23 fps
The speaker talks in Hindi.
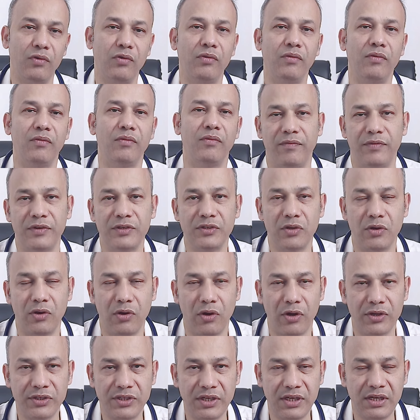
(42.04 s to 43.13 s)
वो
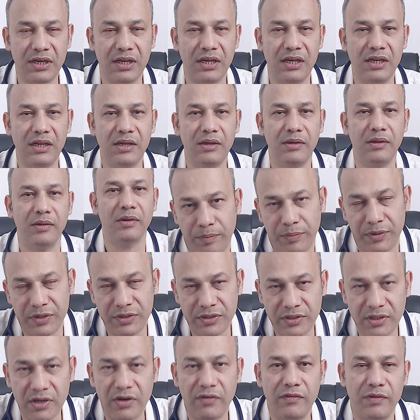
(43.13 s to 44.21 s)
फिजियोलॉजिकली
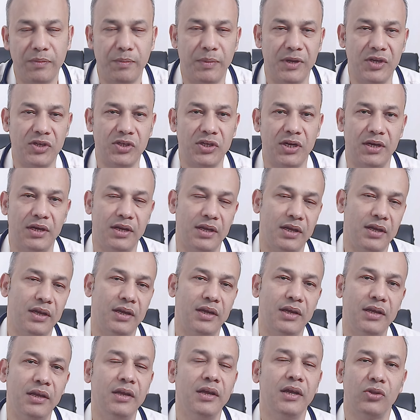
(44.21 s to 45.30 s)
प्रिजर्व पेशेंट
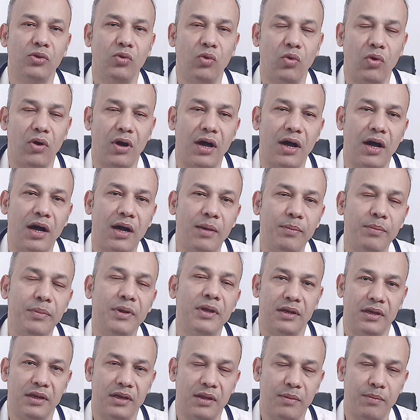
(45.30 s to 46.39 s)
है तो आप
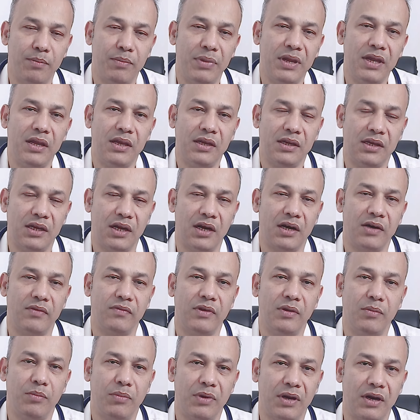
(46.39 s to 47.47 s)
नब्बे
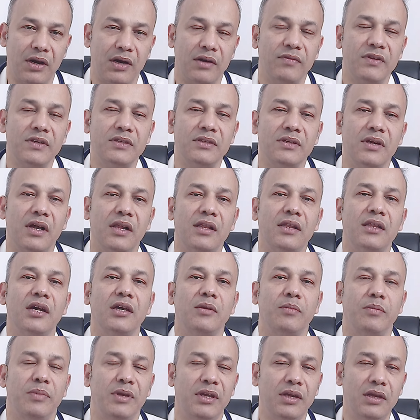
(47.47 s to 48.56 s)
इक्यानवे बयानवे साल
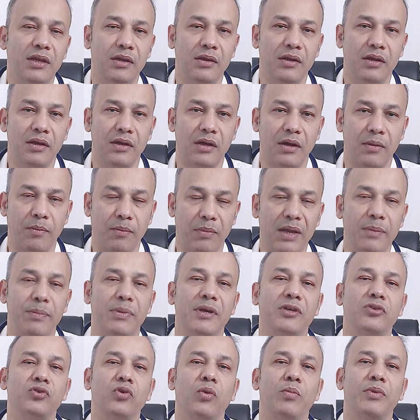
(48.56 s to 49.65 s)
तक भी
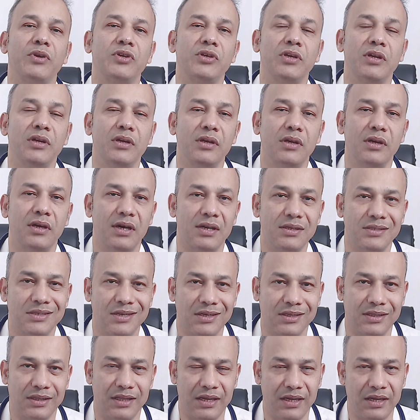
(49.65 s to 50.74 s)
बाईपास ऑपरेशन कर
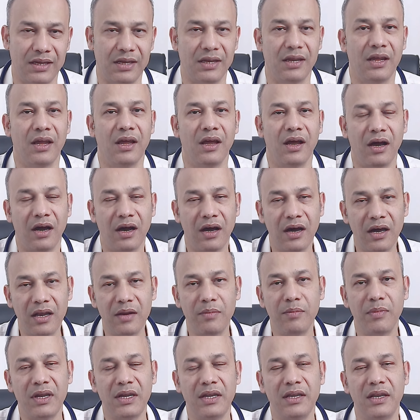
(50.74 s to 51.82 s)
सकते हैं
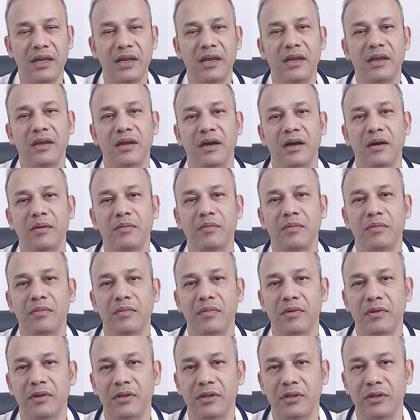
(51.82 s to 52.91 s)
हर महीने हम
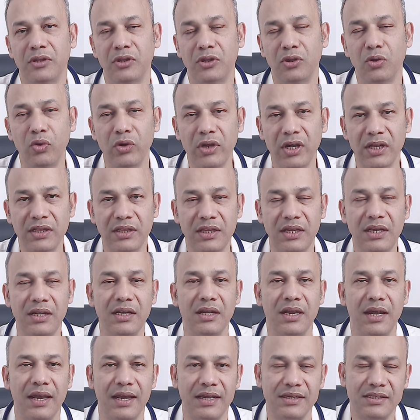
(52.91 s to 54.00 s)
दो या
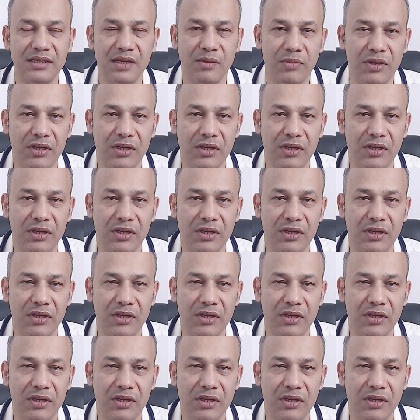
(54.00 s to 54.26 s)
तीन ऐसे